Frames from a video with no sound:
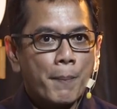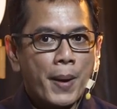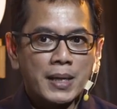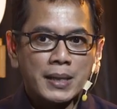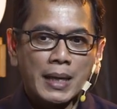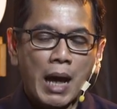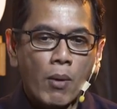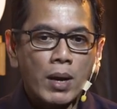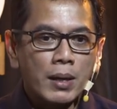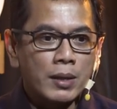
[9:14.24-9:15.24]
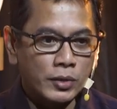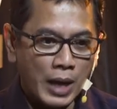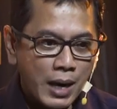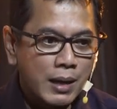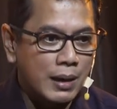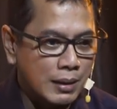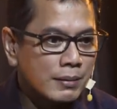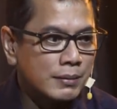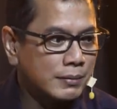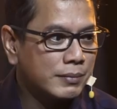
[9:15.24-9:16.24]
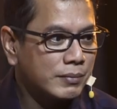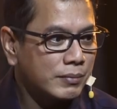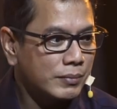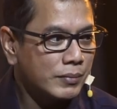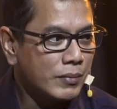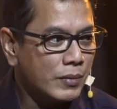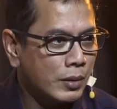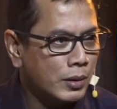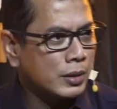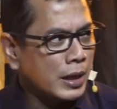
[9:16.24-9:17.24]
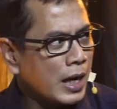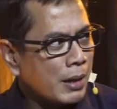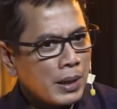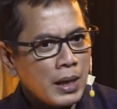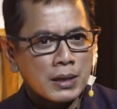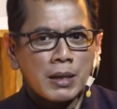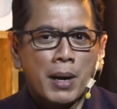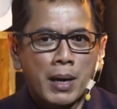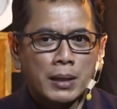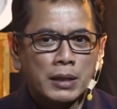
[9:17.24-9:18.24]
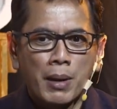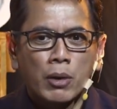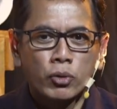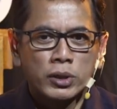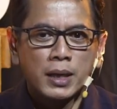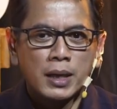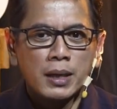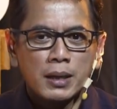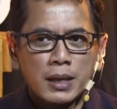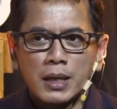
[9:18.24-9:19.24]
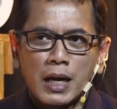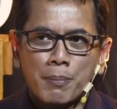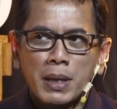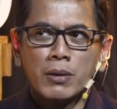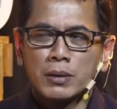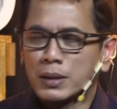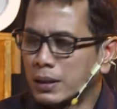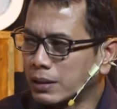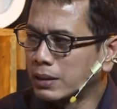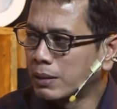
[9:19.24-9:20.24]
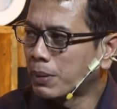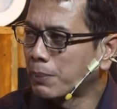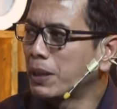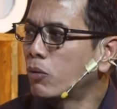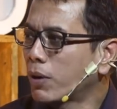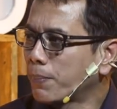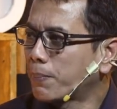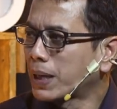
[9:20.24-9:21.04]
Pada saat awalnya struggle ini saya dianggap gila sama sama kru sendiri aja dia nggak di, dia pada bingung, gila ya.